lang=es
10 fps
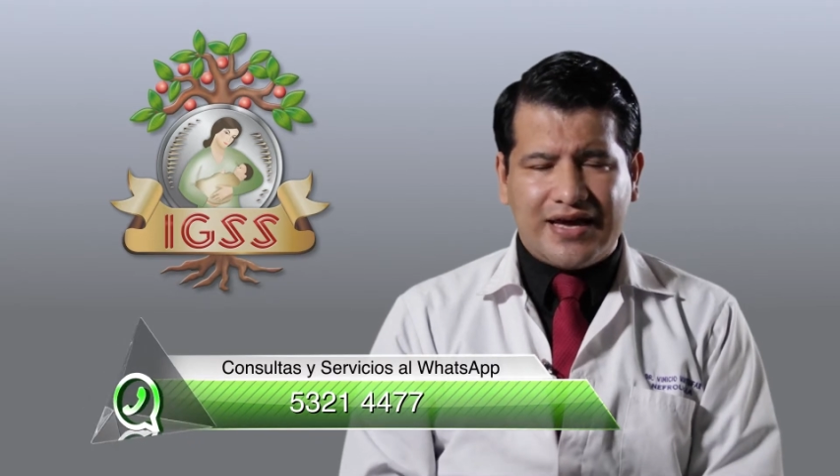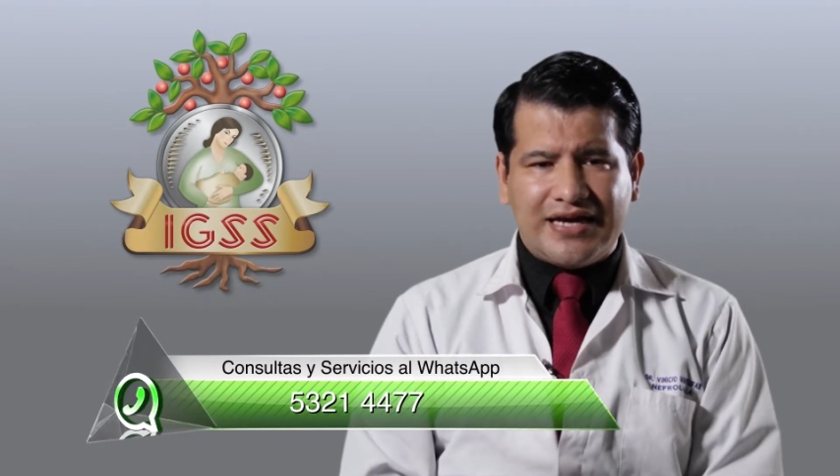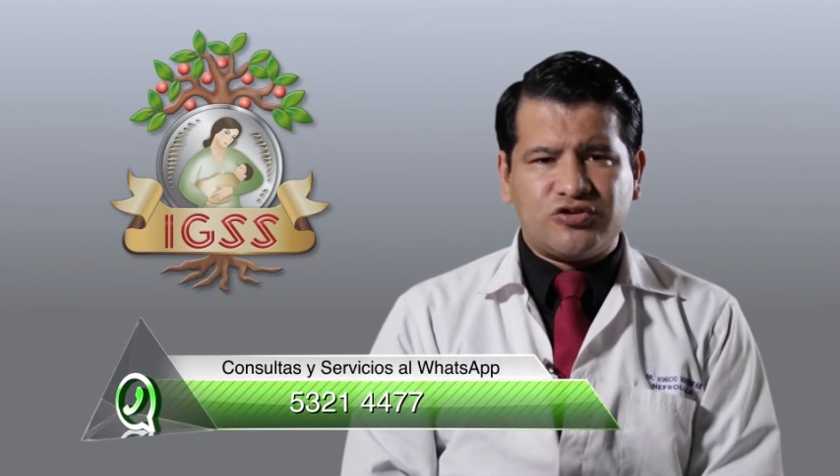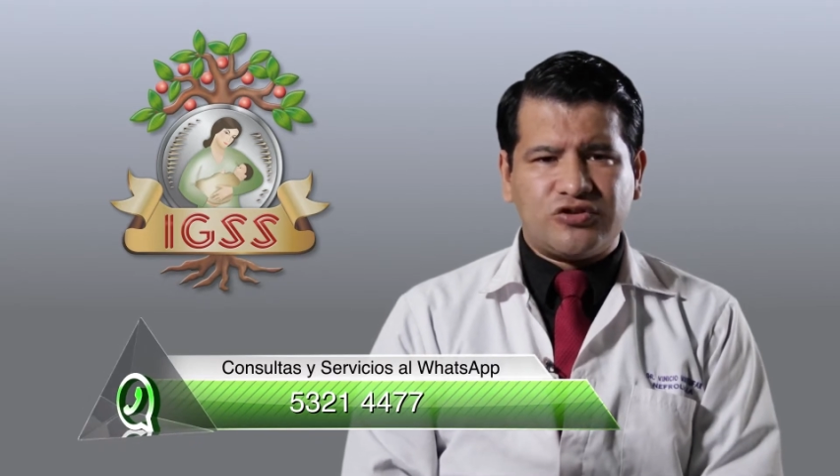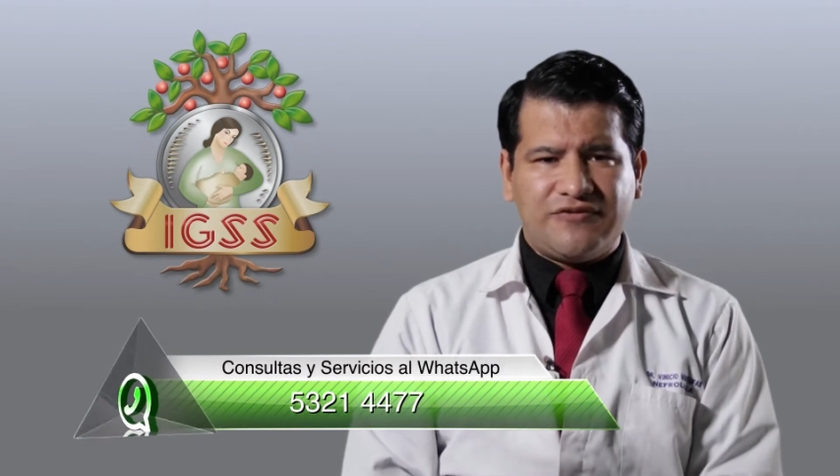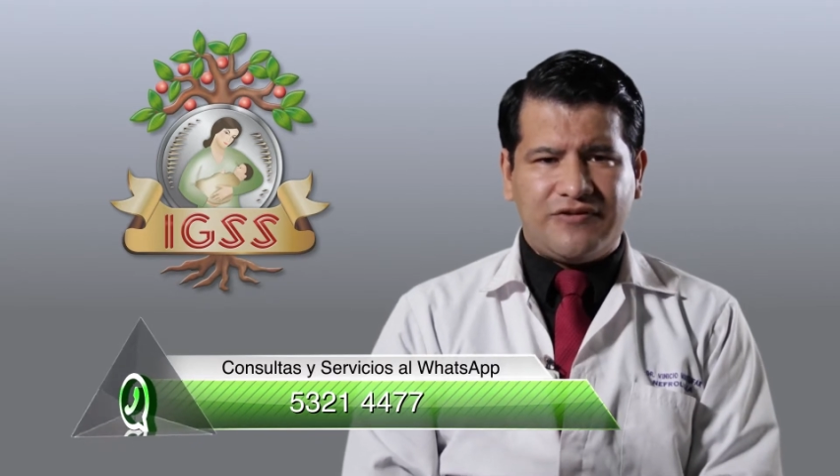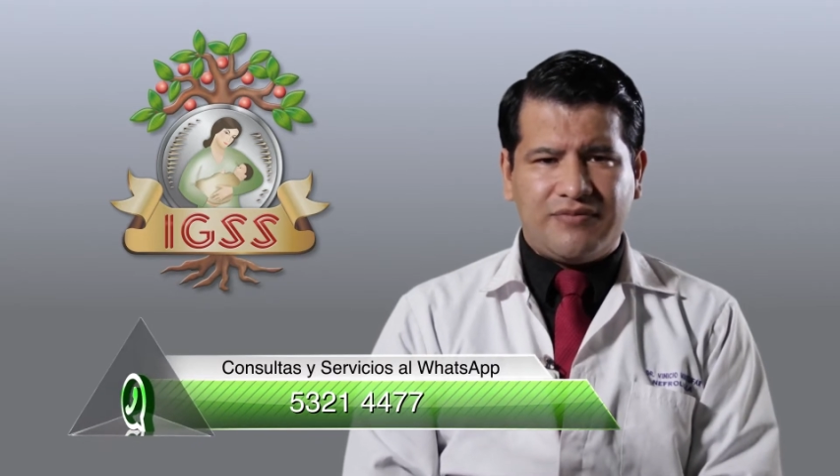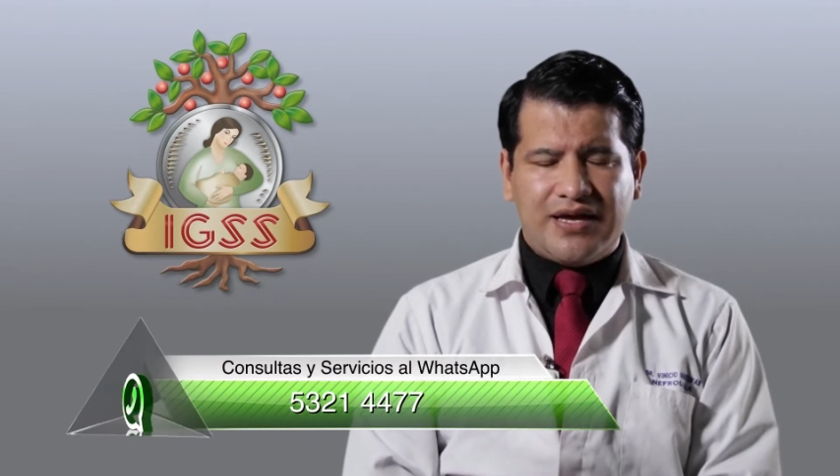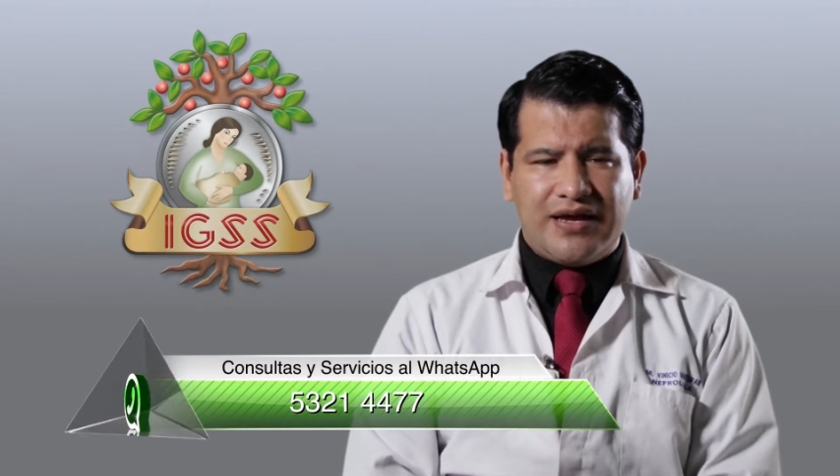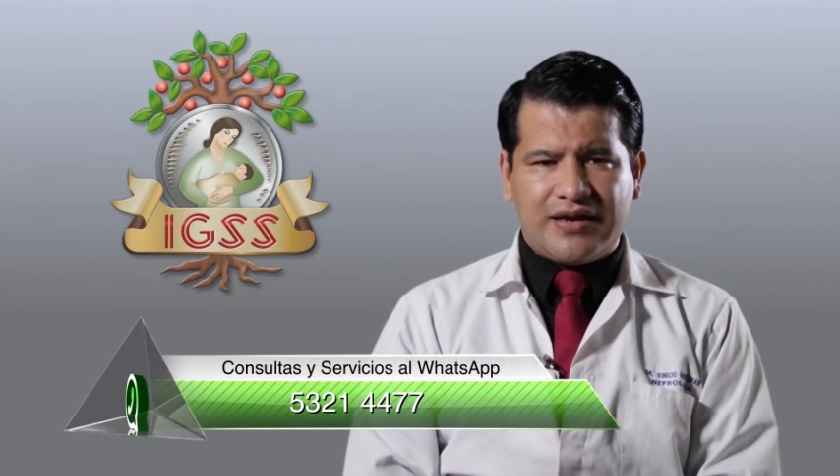de casos de
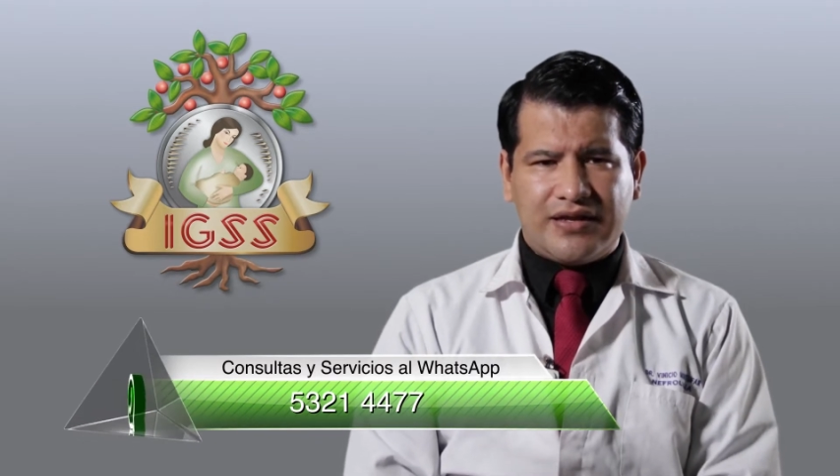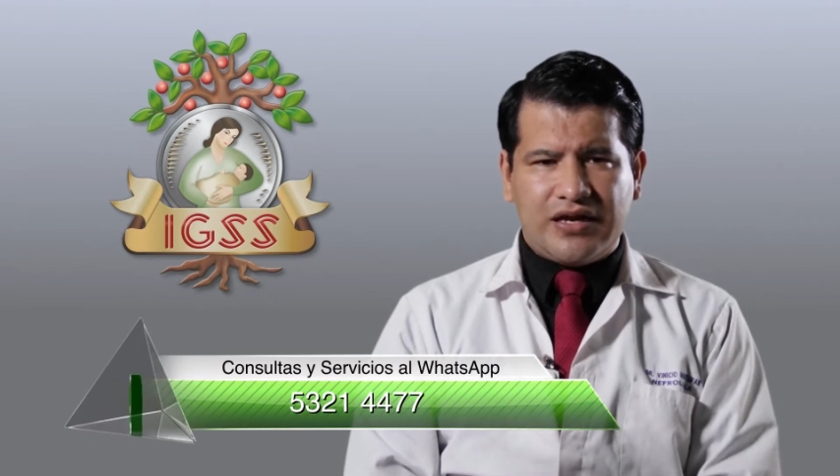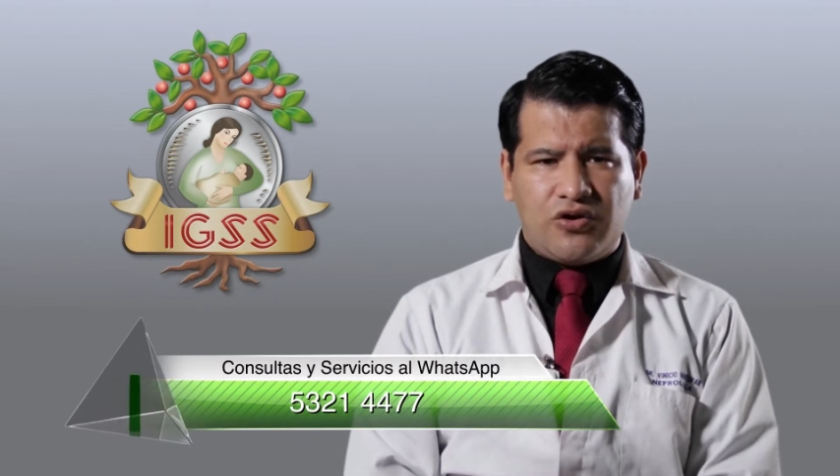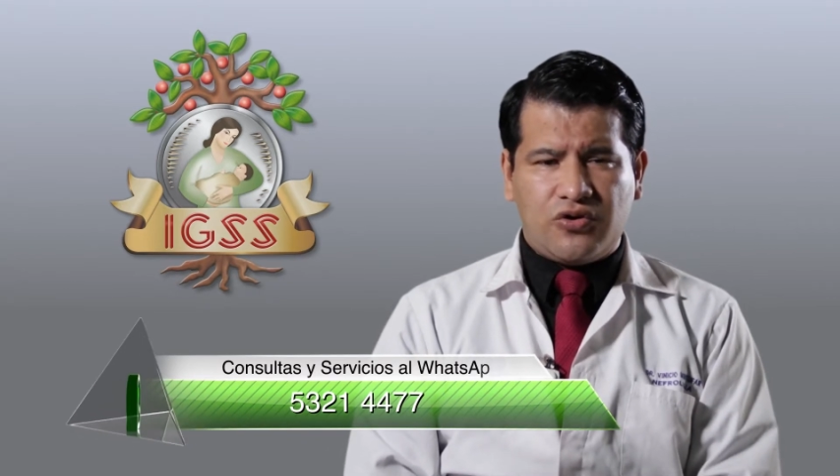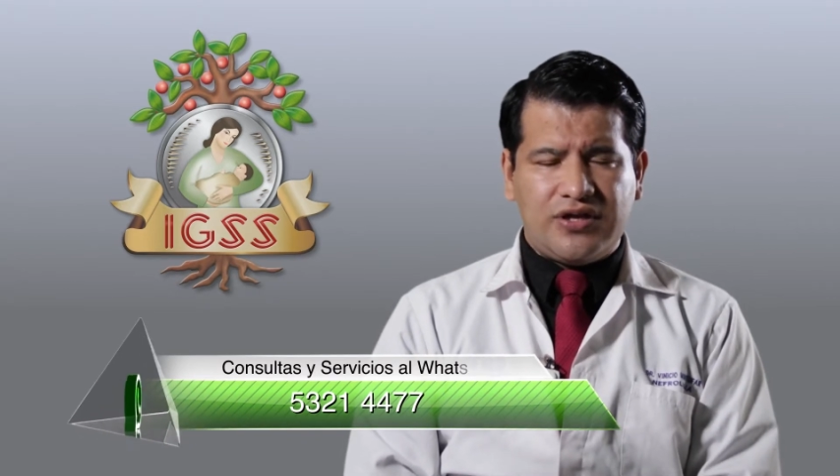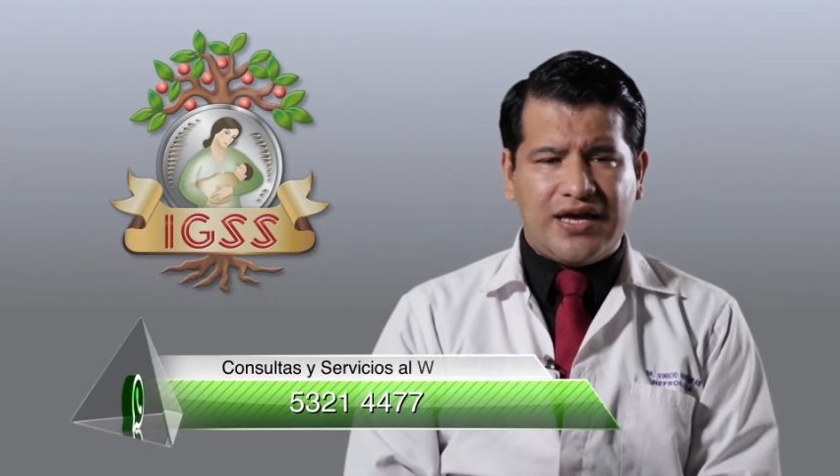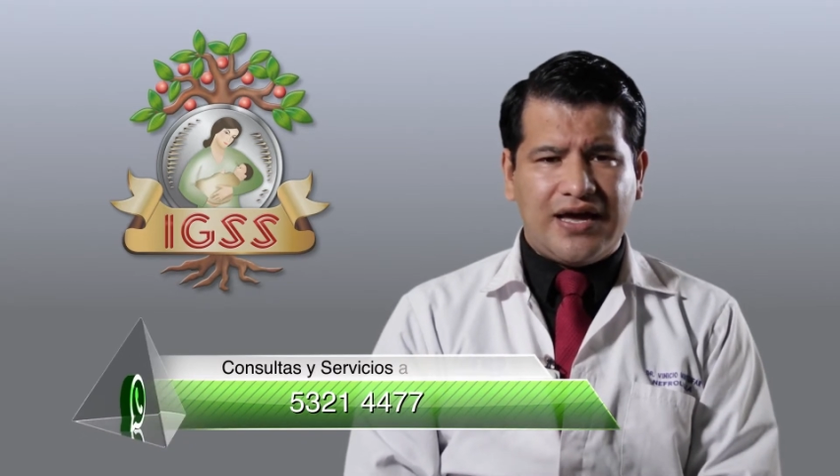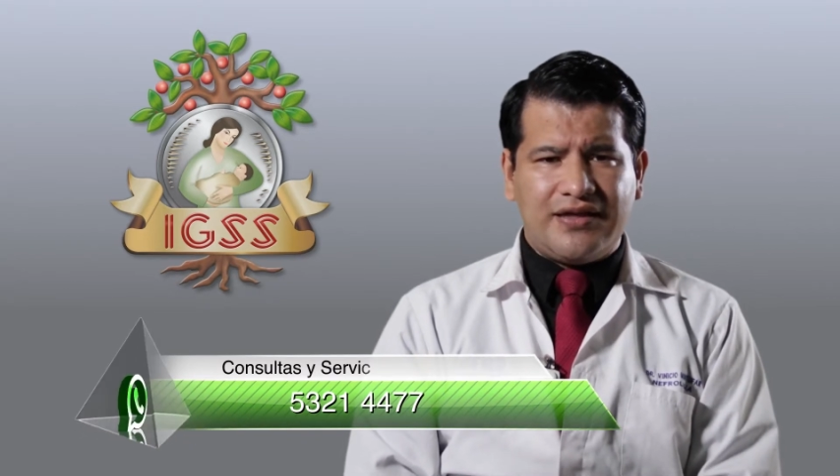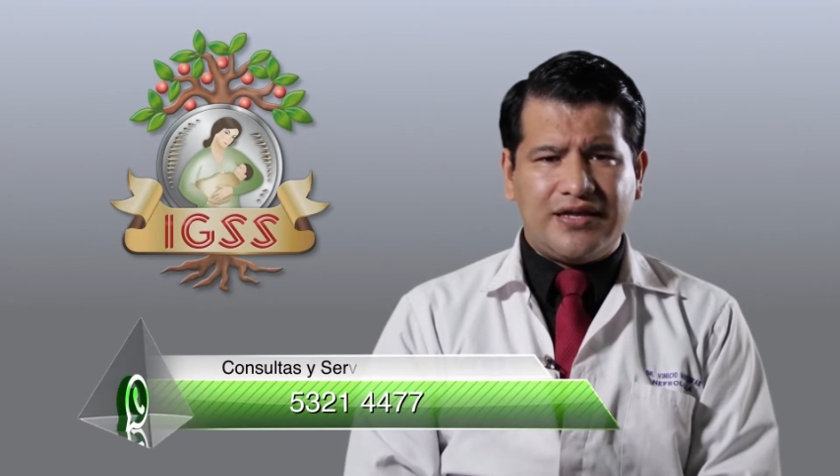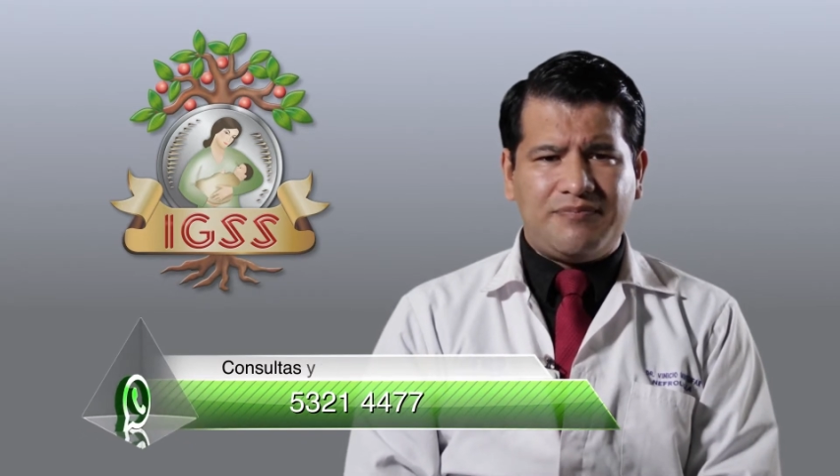enfermedad renal
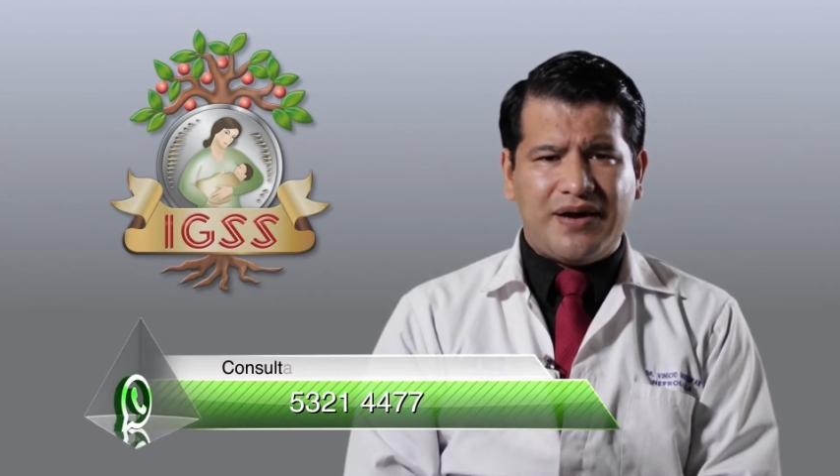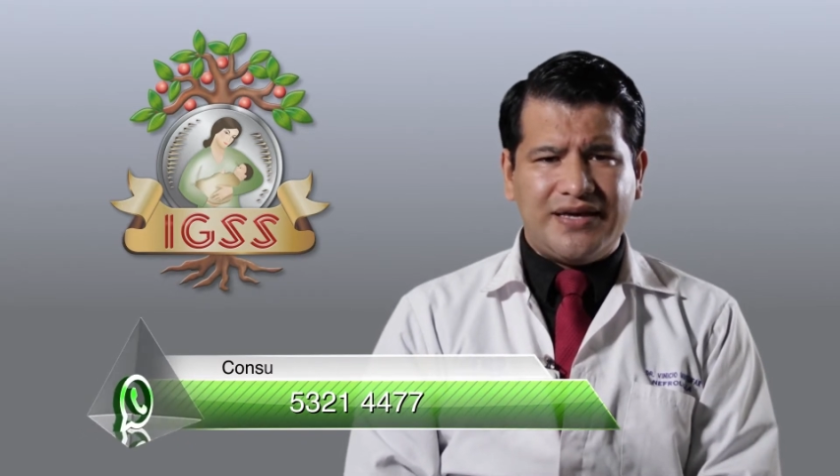crónica en el